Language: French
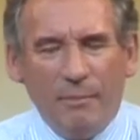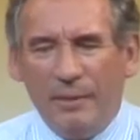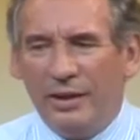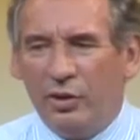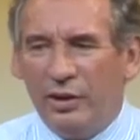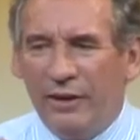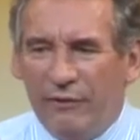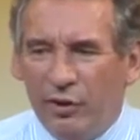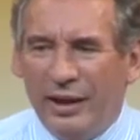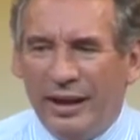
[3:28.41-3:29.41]
mettre des
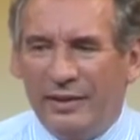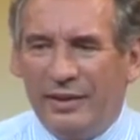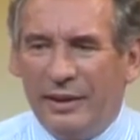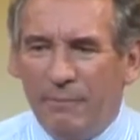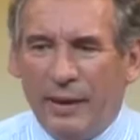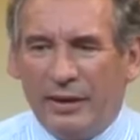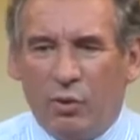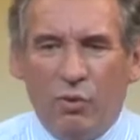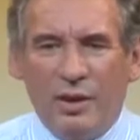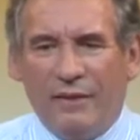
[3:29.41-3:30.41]
vedettes qui
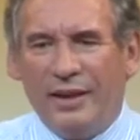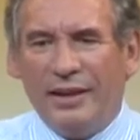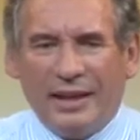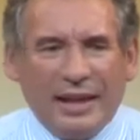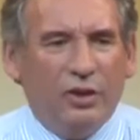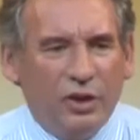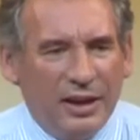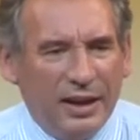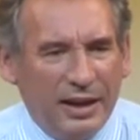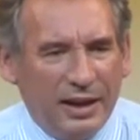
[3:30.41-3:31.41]
patrouillent avec des
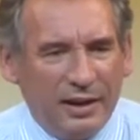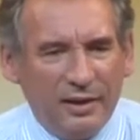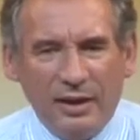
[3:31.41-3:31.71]
canonnières,